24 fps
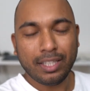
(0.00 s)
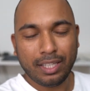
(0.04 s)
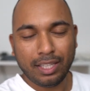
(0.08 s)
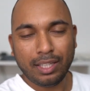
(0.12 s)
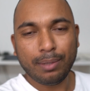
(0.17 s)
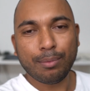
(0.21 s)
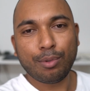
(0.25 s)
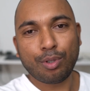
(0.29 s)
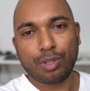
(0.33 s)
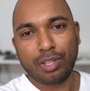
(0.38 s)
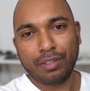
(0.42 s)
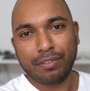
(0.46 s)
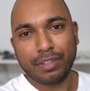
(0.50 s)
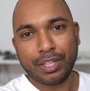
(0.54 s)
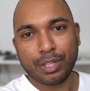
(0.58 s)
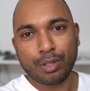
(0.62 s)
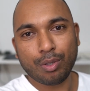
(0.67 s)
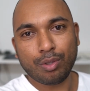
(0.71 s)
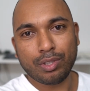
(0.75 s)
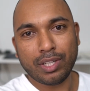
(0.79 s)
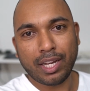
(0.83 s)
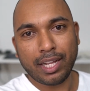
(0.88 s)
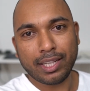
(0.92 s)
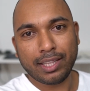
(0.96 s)

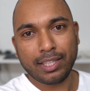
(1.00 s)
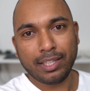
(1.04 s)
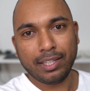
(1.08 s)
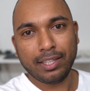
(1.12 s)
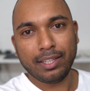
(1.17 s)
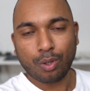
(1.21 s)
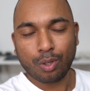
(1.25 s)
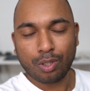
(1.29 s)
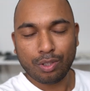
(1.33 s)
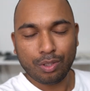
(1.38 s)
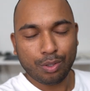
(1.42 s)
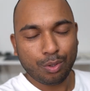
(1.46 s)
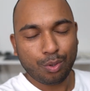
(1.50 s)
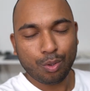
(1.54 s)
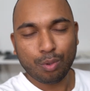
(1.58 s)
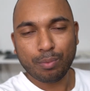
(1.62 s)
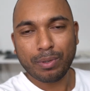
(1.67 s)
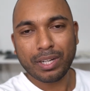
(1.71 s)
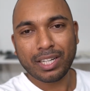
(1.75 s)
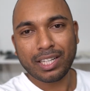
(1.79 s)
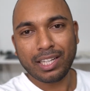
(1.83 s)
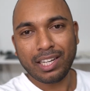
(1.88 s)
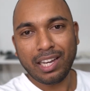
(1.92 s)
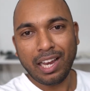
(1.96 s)
डीमोटिवेट हो जाते हैं और
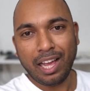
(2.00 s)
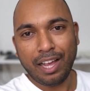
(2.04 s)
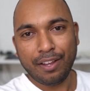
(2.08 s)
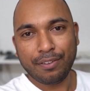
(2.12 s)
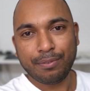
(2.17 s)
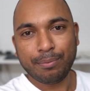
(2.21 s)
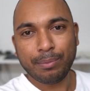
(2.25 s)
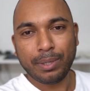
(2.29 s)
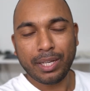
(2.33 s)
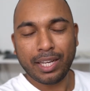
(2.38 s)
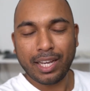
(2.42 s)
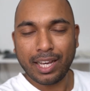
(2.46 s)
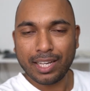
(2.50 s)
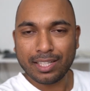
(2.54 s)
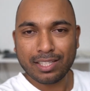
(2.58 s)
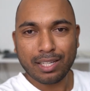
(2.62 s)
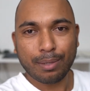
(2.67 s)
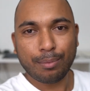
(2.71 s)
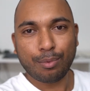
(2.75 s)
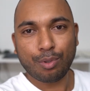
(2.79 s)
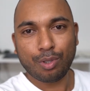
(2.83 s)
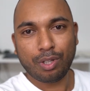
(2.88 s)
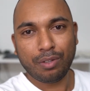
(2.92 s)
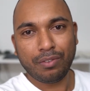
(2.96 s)
यूट्यूबर की लाइफ में
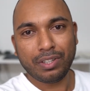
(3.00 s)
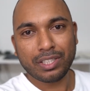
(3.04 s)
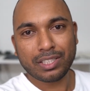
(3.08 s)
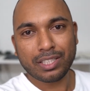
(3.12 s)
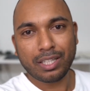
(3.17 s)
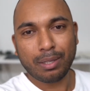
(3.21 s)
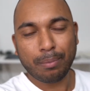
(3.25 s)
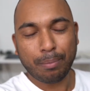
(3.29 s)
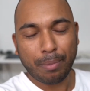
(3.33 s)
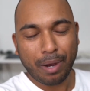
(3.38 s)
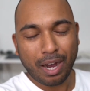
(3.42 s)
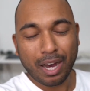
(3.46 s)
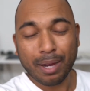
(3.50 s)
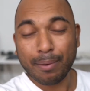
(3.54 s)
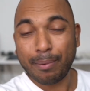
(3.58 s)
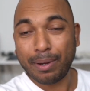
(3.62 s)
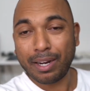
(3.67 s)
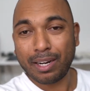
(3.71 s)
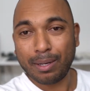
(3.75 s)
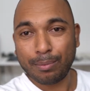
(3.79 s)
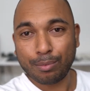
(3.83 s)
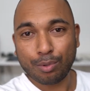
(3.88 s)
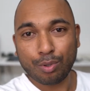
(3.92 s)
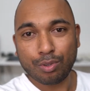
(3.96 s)
ऐसा मोटिवेशन बार
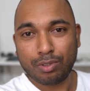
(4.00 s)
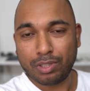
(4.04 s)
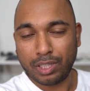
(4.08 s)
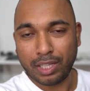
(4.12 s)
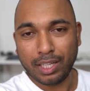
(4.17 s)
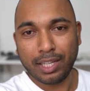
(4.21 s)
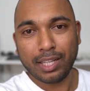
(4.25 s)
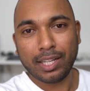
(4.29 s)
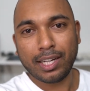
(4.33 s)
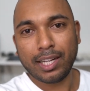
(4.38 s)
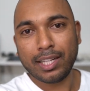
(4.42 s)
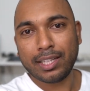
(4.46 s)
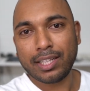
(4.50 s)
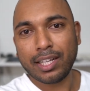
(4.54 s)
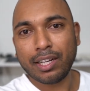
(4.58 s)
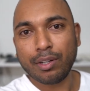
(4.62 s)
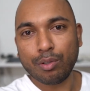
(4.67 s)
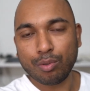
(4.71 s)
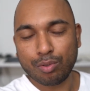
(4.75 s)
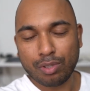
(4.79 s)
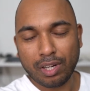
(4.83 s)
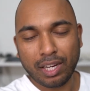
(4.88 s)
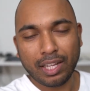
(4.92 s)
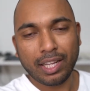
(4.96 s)
बार हमको चाहिए रहता
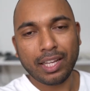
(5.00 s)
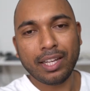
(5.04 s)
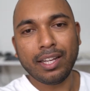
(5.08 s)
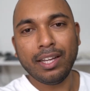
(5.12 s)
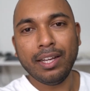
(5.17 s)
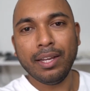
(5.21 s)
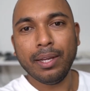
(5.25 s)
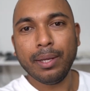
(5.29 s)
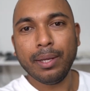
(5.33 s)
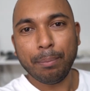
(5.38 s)
है इसलिए